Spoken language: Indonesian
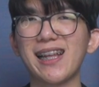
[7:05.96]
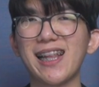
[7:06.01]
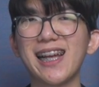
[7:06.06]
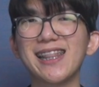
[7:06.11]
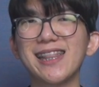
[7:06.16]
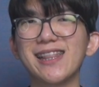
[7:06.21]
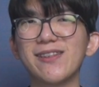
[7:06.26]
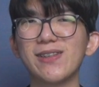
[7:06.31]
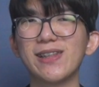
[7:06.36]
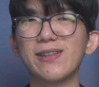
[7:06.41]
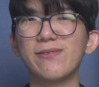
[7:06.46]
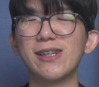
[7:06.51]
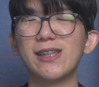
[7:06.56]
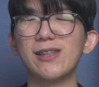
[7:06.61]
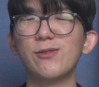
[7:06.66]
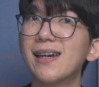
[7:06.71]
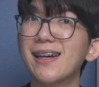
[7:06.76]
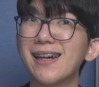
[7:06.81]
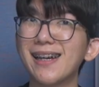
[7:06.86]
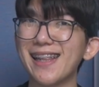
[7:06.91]
keren teman-teman.
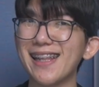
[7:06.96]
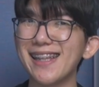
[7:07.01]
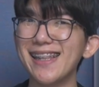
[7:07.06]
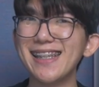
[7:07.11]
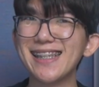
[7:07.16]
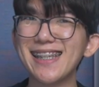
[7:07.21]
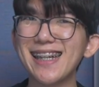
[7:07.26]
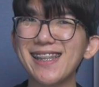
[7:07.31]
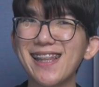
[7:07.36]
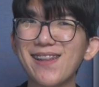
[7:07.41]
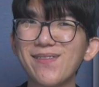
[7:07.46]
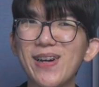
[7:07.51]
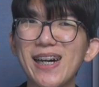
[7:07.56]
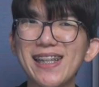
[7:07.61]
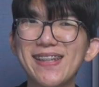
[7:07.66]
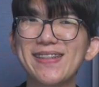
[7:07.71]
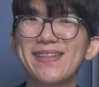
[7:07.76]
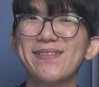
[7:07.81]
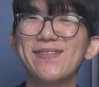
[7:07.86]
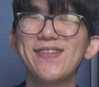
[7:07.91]
Rilisan
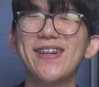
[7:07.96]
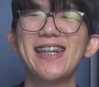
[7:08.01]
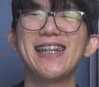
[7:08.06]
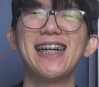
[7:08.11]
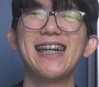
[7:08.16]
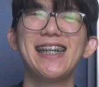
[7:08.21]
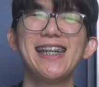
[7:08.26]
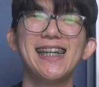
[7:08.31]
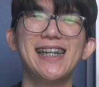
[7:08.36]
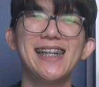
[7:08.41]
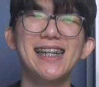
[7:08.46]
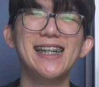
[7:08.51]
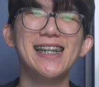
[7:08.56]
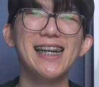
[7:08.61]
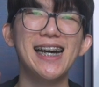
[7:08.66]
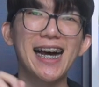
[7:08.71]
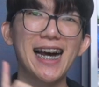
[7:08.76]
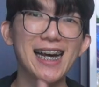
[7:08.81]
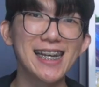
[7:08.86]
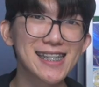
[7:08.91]
terbaru semua ya.
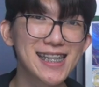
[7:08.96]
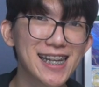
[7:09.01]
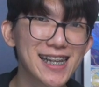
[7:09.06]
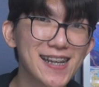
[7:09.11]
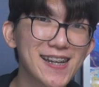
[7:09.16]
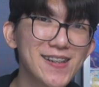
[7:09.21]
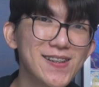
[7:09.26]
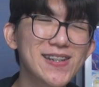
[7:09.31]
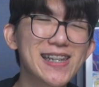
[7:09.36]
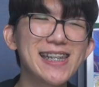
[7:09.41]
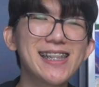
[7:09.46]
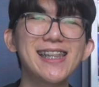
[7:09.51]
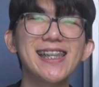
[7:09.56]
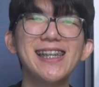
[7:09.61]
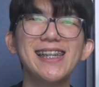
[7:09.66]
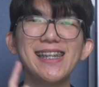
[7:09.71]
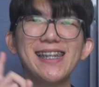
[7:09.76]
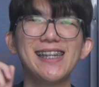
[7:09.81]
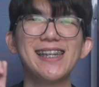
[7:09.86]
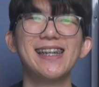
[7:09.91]
Asal Hello
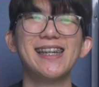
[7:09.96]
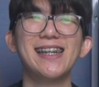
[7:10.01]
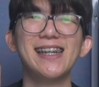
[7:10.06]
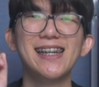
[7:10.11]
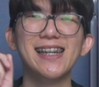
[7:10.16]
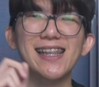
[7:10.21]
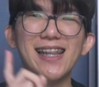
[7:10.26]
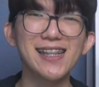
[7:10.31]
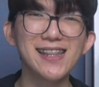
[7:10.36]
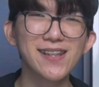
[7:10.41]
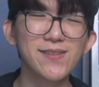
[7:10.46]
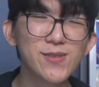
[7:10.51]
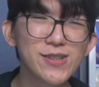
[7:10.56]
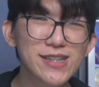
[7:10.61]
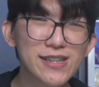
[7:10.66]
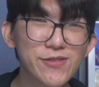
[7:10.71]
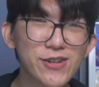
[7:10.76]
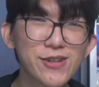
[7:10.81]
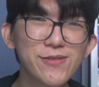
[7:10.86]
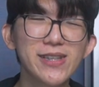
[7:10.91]
Kitty, Random
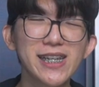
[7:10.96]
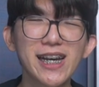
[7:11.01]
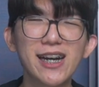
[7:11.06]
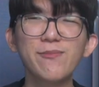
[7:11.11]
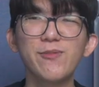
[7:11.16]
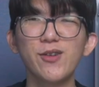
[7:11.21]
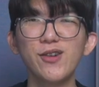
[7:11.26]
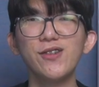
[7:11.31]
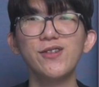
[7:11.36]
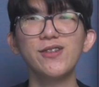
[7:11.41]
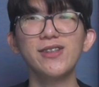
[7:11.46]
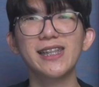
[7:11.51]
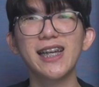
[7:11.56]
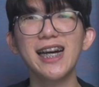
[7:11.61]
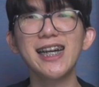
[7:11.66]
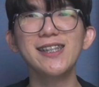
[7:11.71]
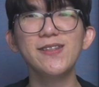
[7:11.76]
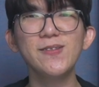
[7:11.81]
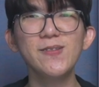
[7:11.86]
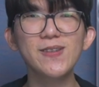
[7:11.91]
Volume 30,
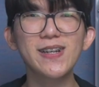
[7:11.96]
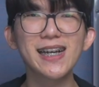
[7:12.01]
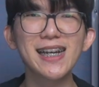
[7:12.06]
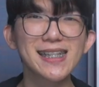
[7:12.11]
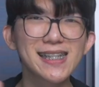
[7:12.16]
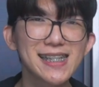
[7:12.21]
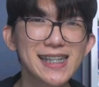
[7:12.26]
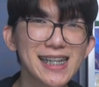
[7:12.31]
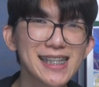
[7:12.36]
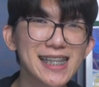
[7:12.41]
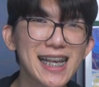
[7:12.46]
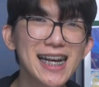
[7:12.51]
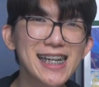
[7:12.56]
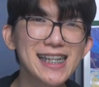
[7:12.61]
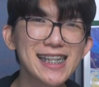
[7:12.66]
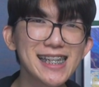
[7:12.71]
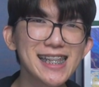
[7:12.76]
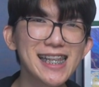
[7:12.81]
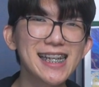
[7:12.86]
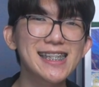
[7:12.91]
dan juga Zest
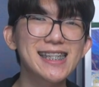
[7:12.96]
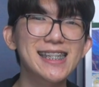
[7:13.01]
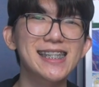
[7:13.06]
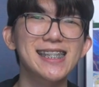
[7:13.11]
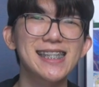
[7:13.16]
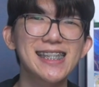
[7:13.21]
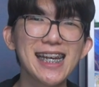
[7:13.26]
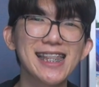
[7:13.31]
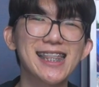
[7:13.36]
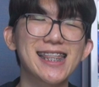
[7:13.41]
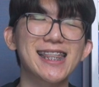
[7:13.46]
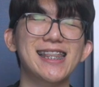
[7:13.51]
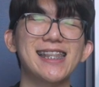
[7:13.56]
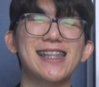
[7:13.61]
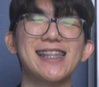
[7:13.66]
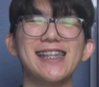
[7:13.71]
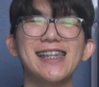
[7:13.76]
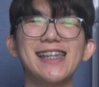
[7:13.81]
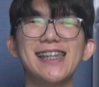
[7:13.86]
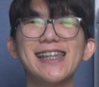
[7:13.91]
Achilles set.
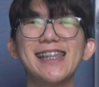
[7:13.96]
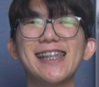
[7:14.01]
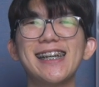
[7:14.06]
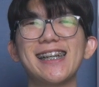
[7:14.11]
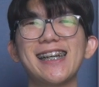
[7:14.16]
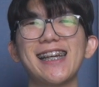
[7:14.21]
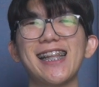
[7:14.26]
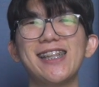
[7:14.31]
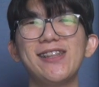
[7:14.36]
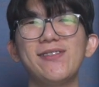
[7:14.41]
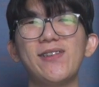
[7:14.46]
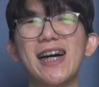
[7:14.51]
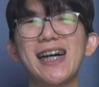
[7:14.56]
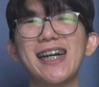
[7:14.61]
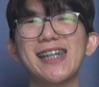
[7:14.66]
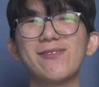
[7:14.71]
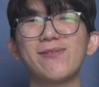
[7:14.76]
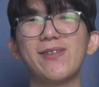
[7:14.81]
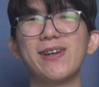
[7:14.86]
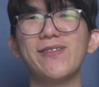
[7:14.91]
Gila, keren
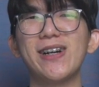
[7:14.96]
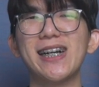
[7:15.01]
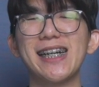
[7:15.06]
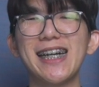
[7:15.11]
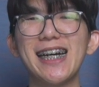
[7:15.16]
banget memang